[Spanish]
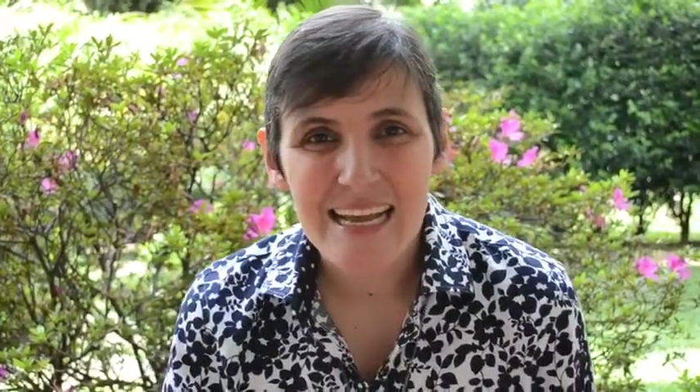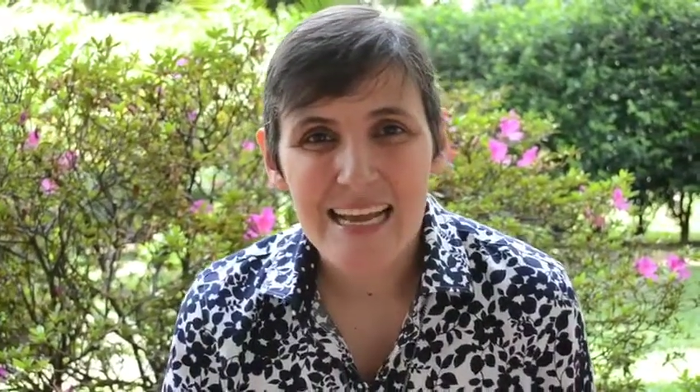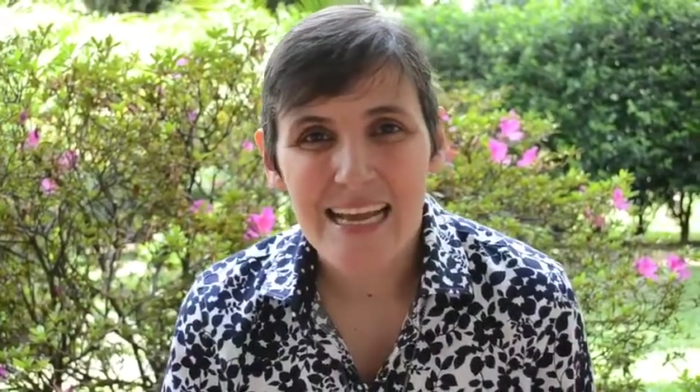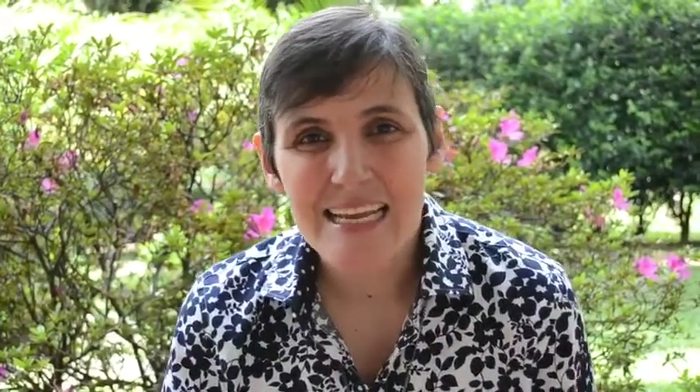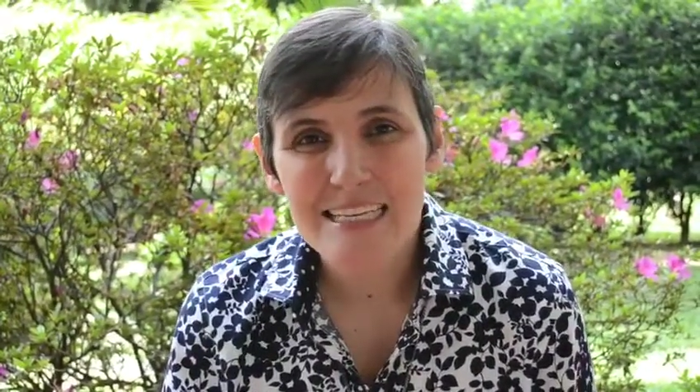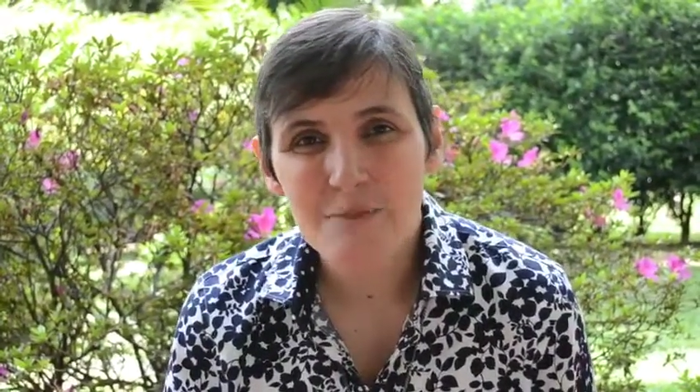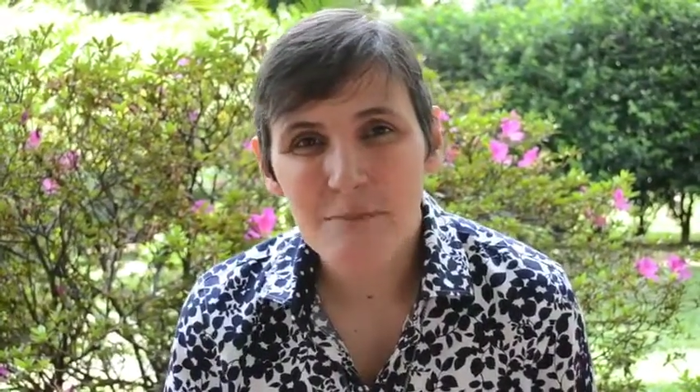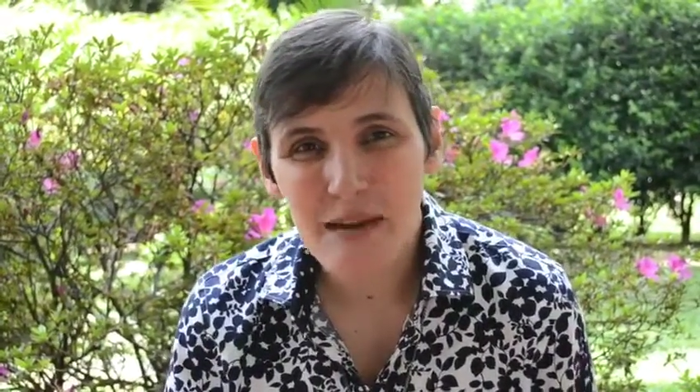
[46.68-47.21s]

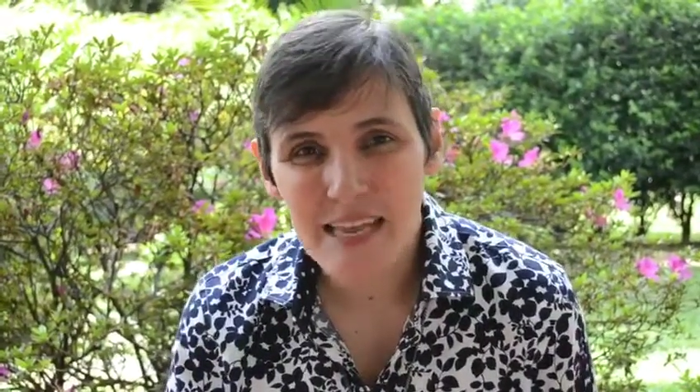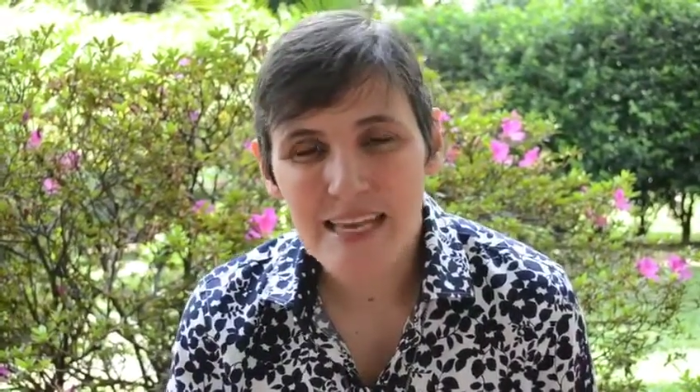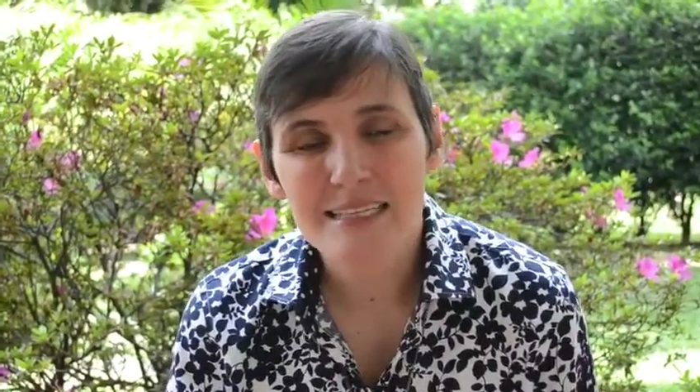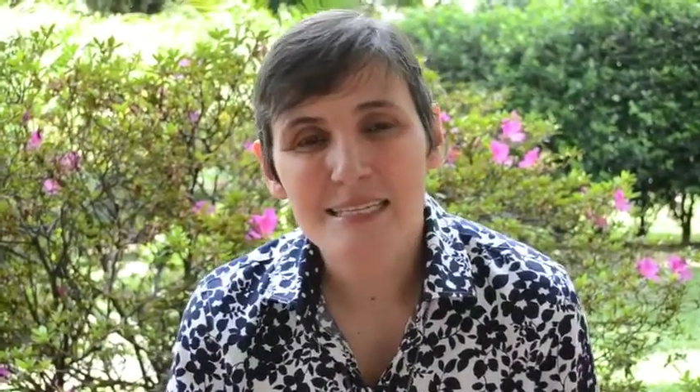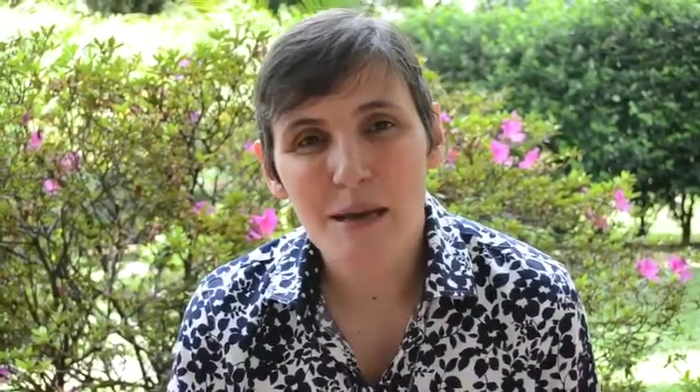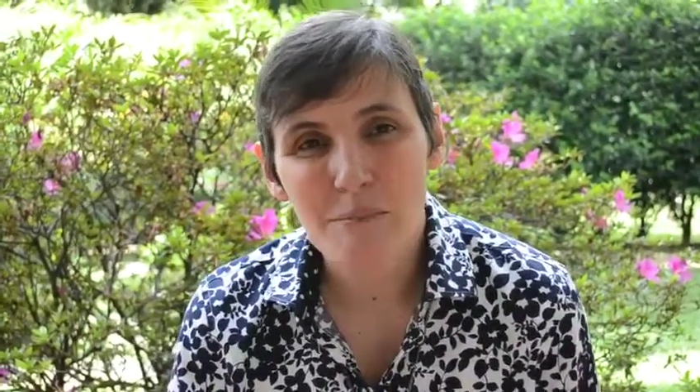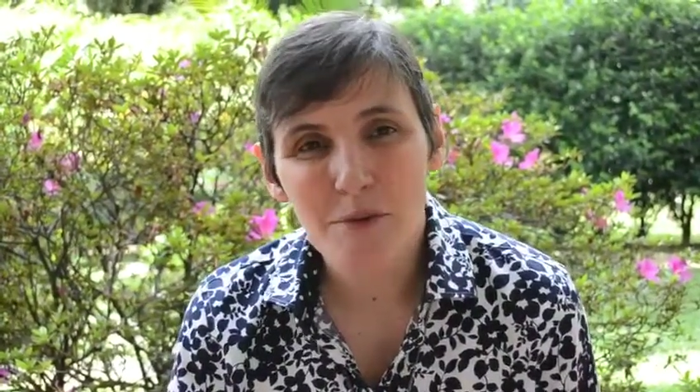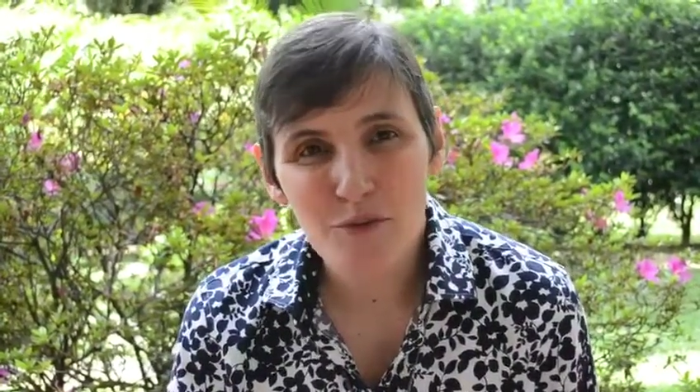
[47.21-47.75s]
que la
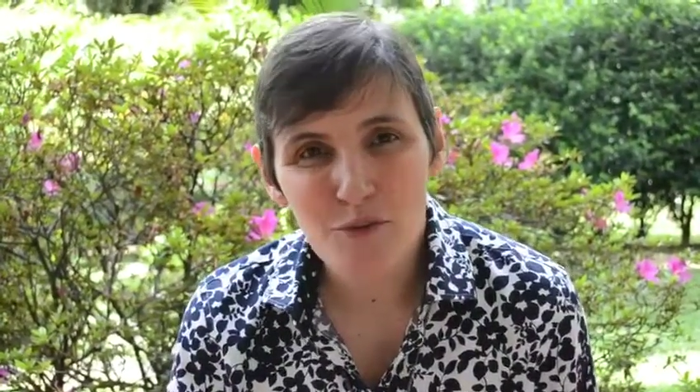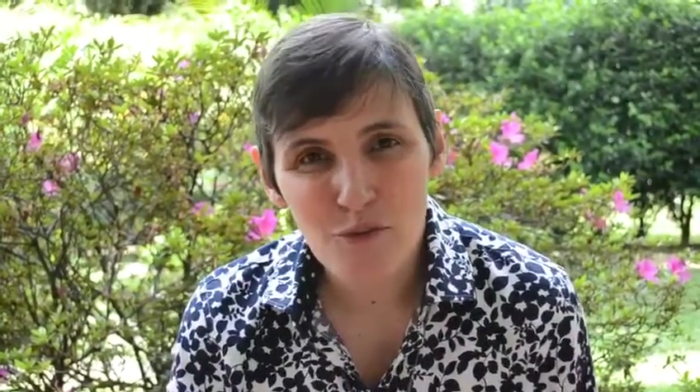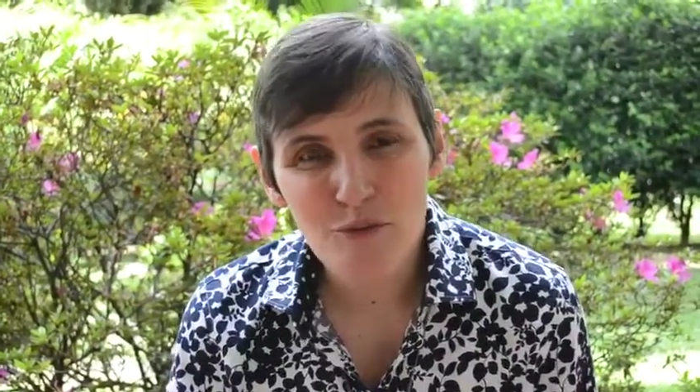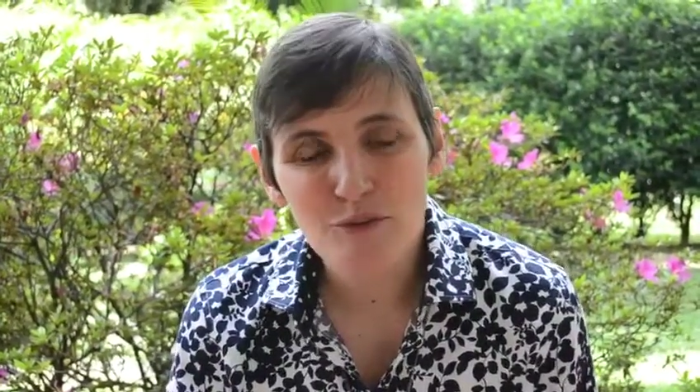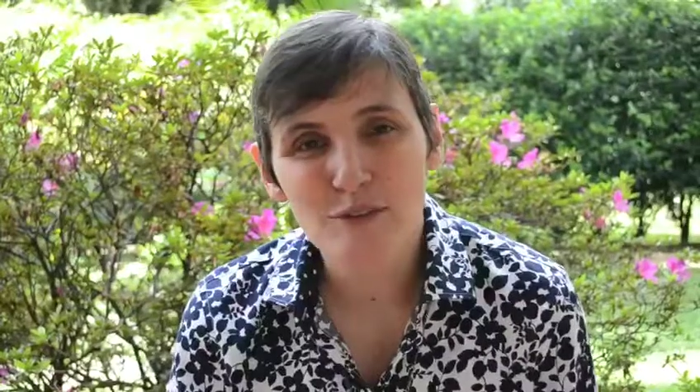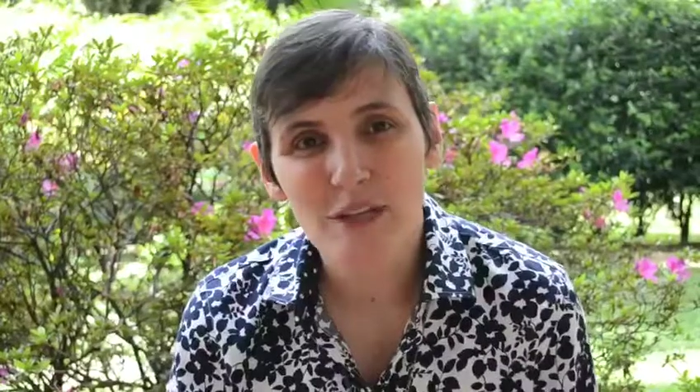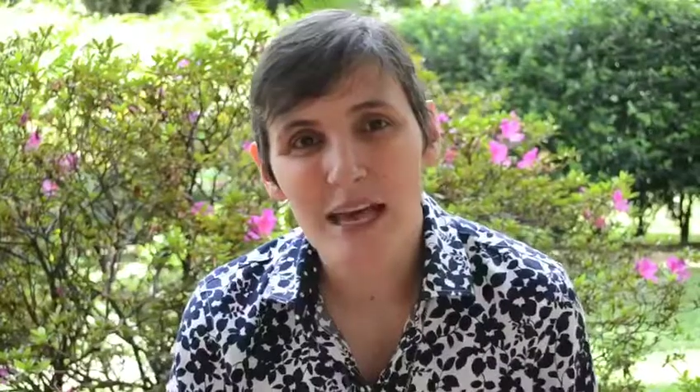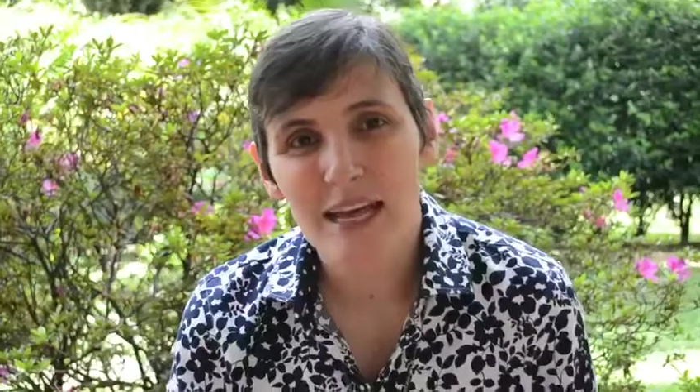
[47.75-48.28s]
experiencia
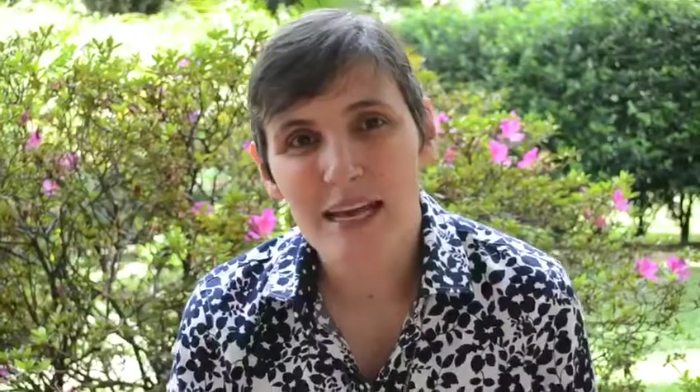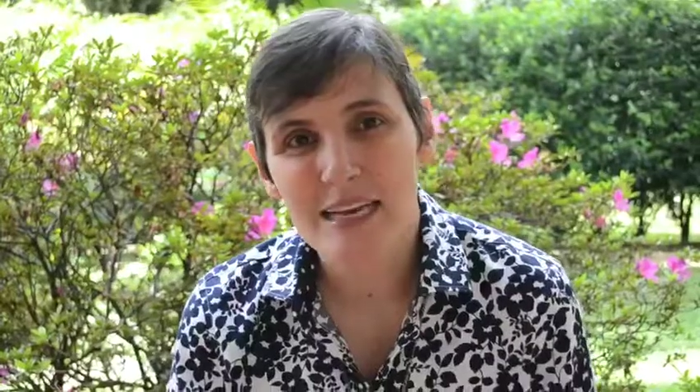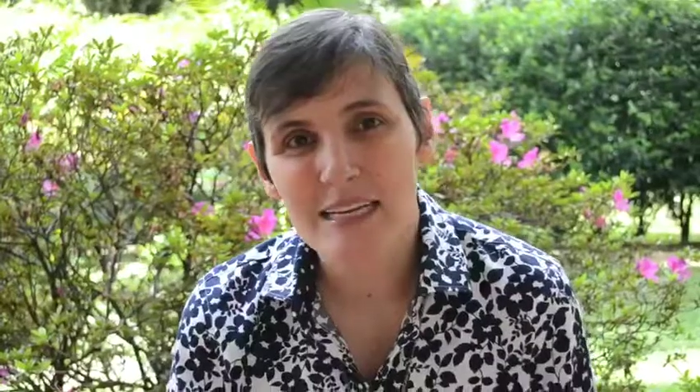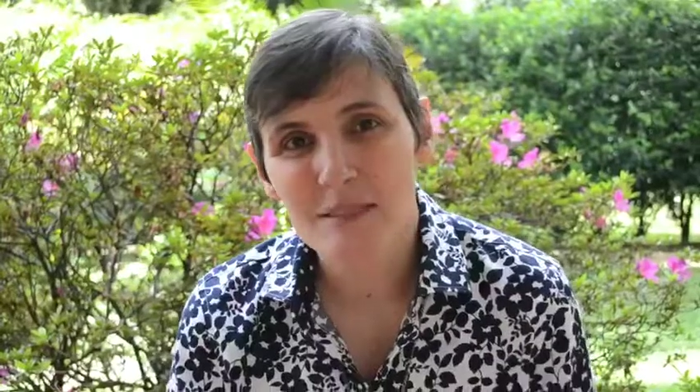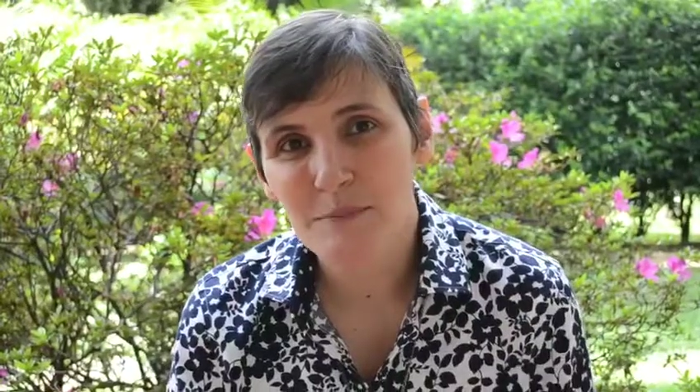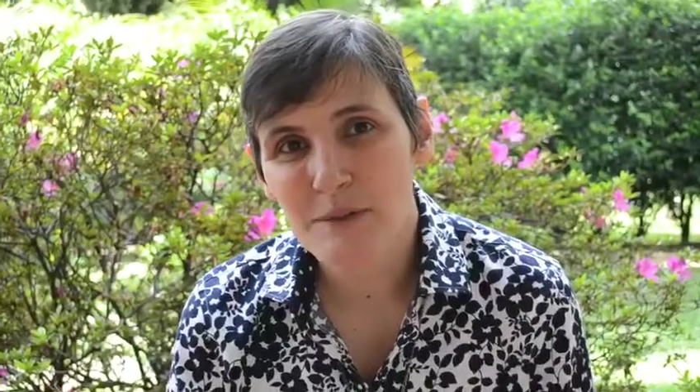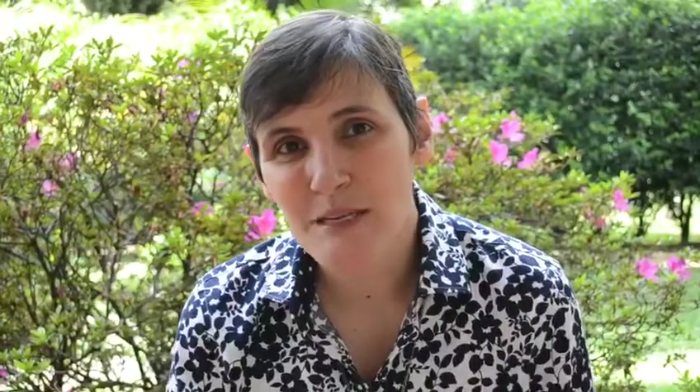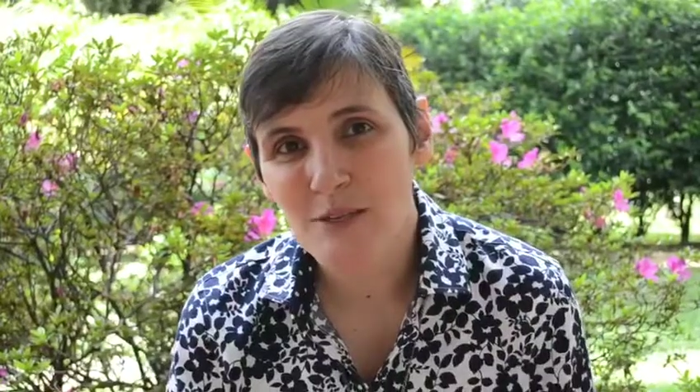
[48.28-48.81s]
profunda de que el
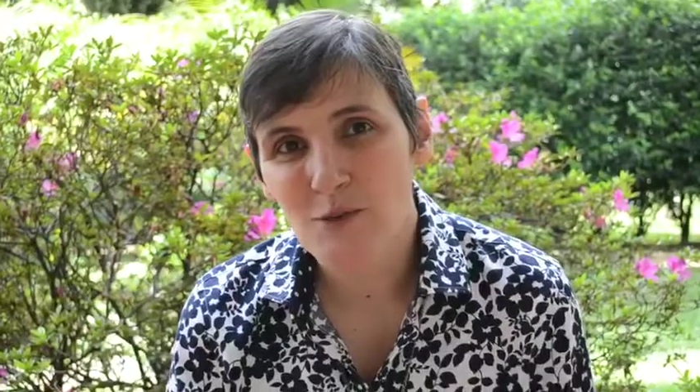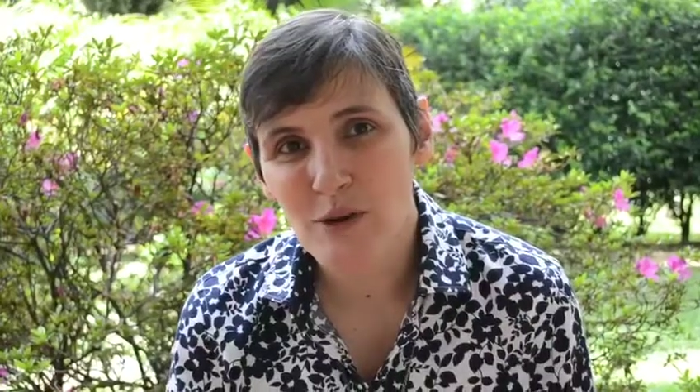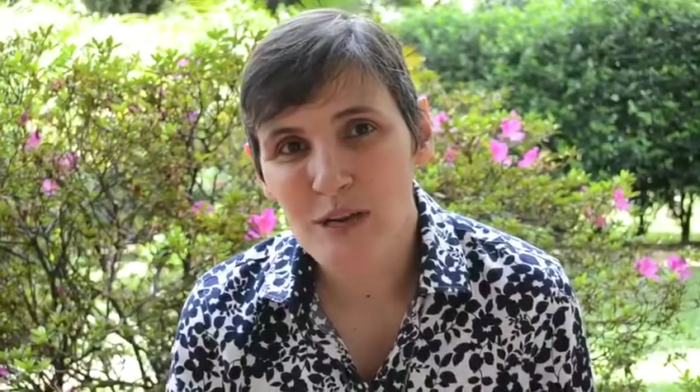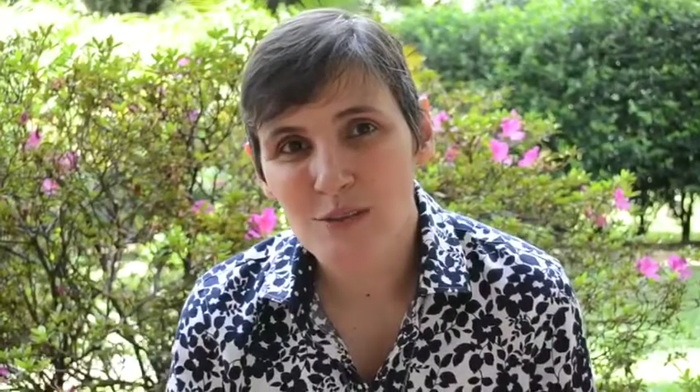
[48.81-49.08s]
Espíritu